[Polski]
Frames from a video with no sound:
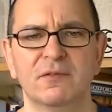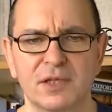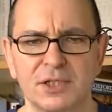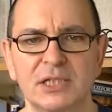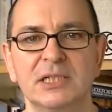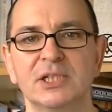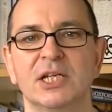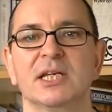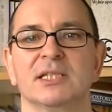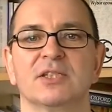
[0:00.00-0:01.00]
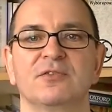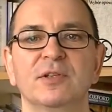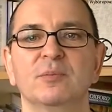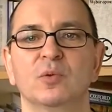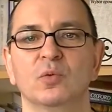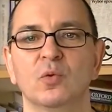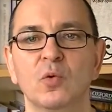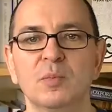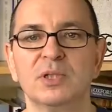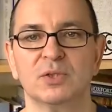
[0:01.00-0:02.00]
Wierzyli, że swym
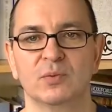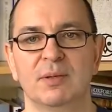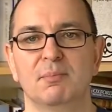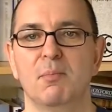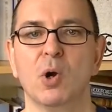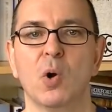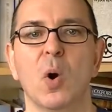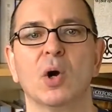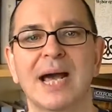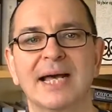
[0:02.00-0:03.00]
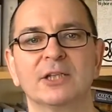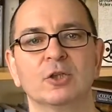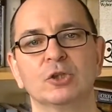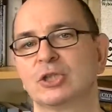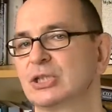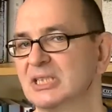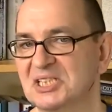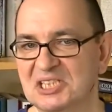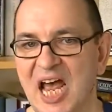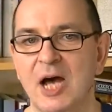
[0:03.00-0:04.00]
umysłem mogą ogarnąć
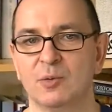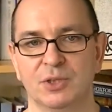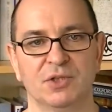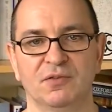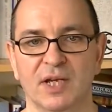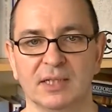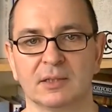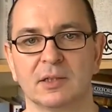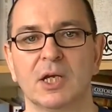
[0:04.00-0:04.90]
cały świat.